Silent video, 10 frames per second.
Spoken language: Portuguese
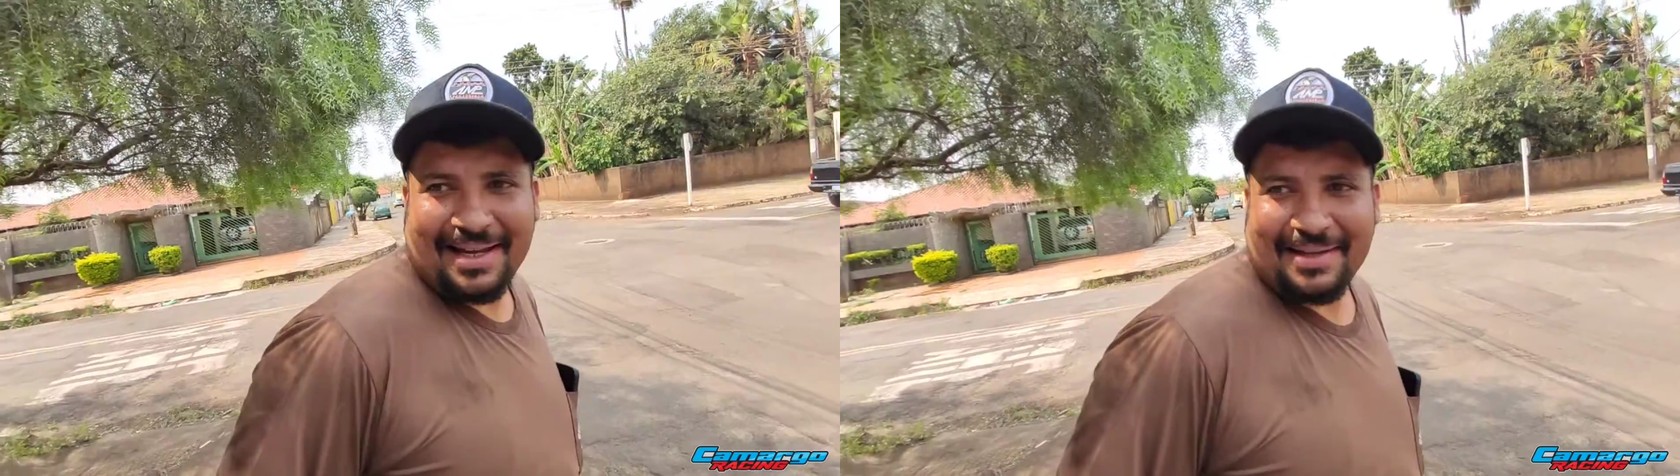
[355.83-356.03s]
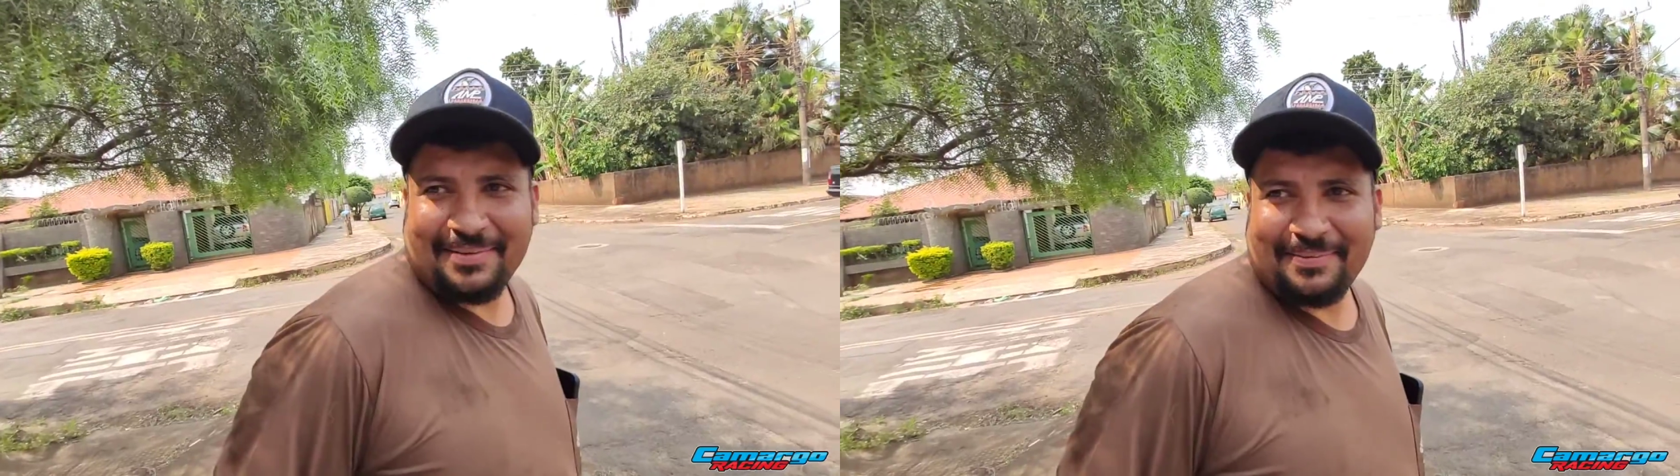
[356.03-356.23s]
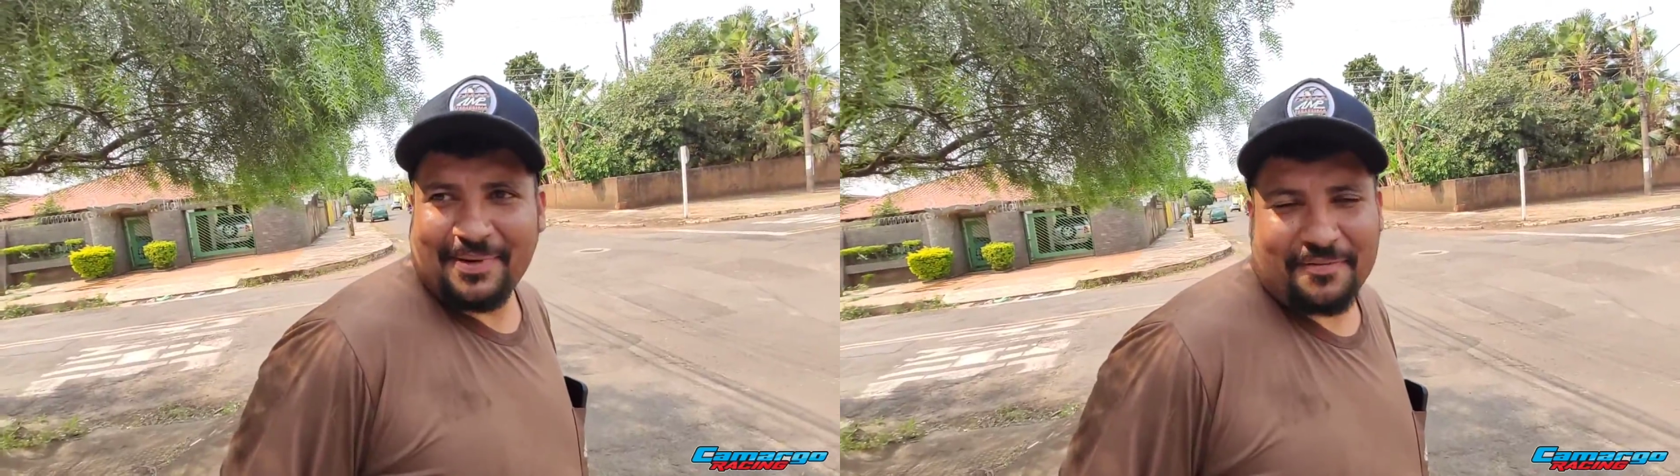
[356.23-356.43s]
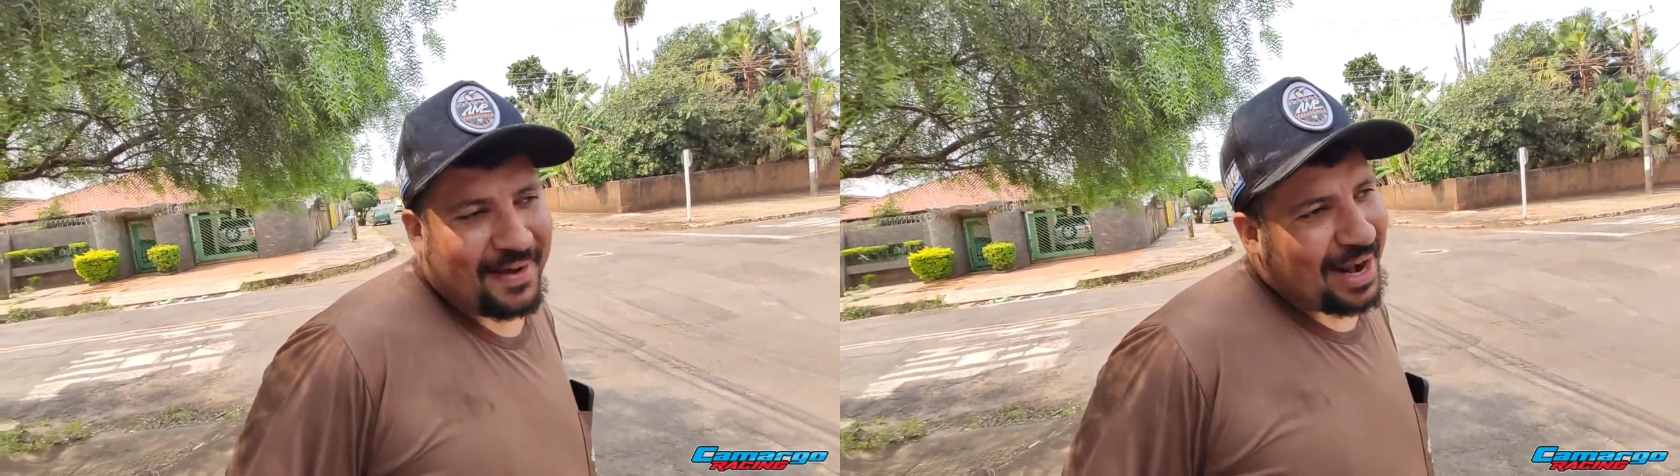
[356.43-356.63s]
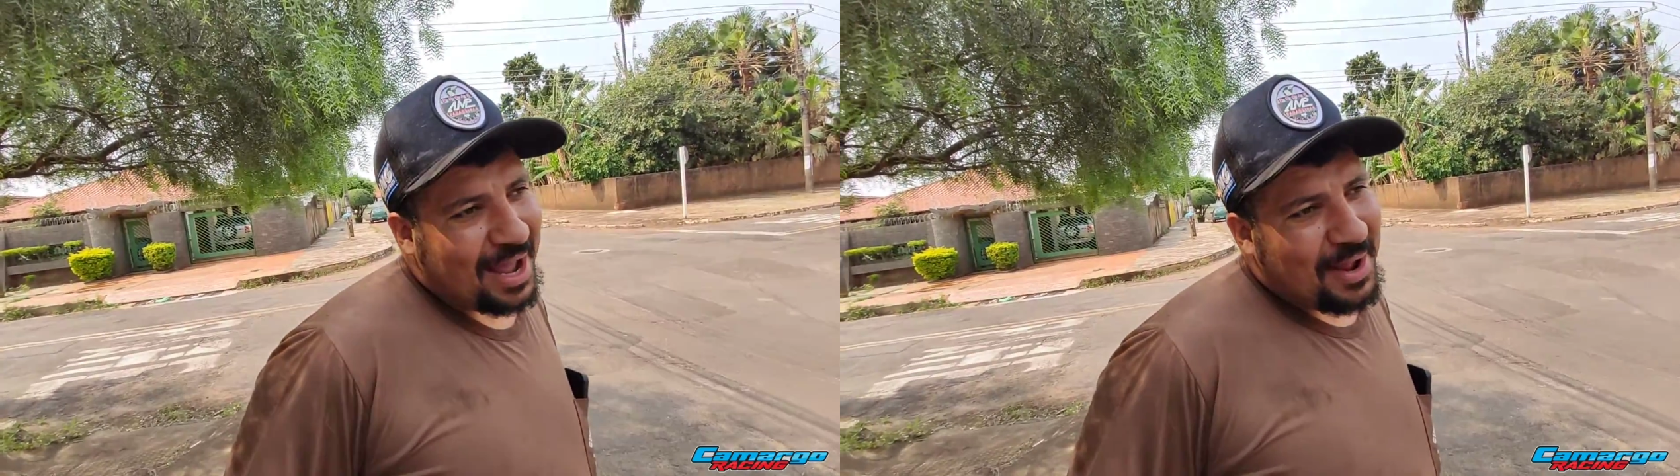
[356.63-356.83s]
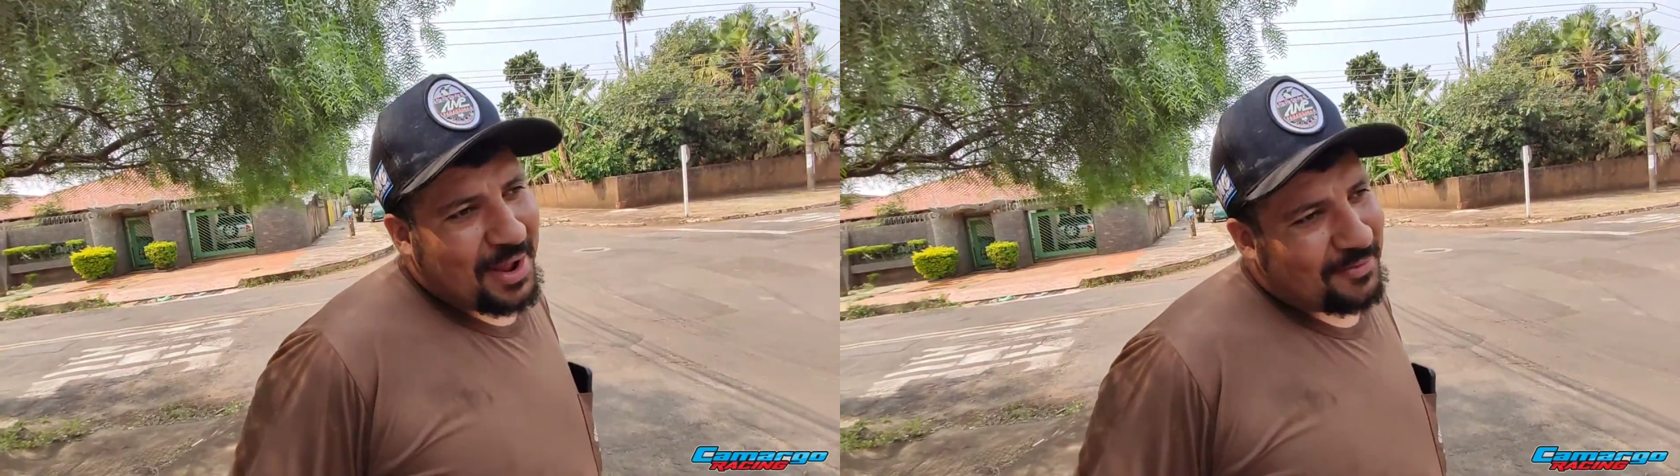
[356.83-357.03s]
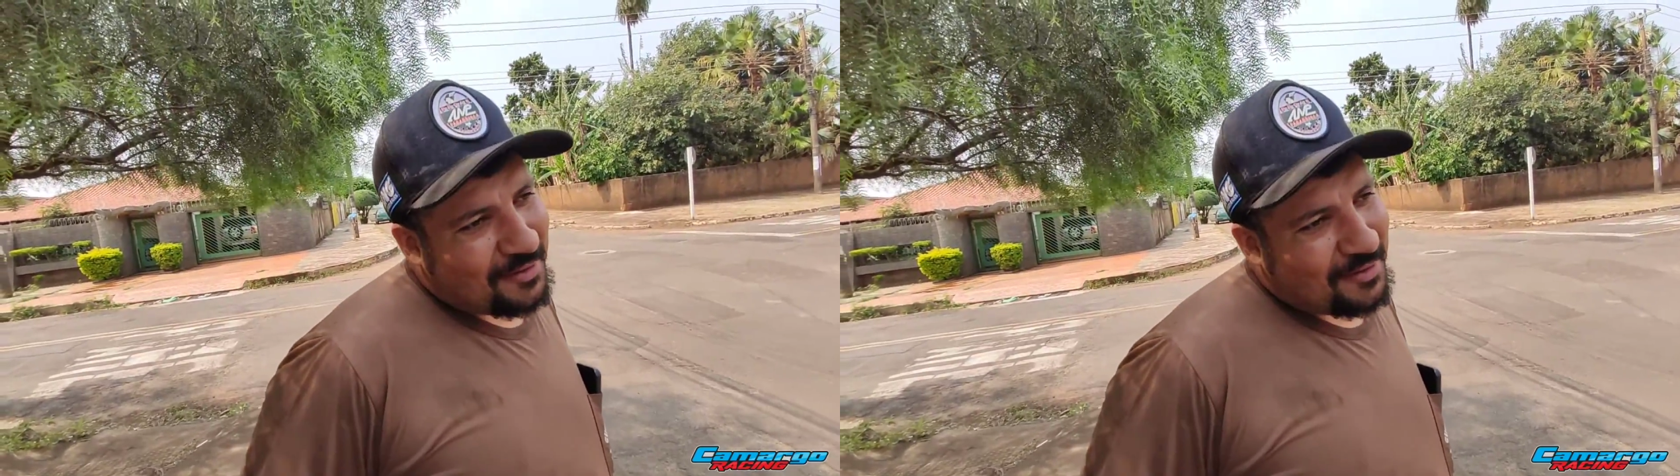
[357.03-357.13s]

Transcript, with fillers: Cara, ele falou em rosa choque, choque,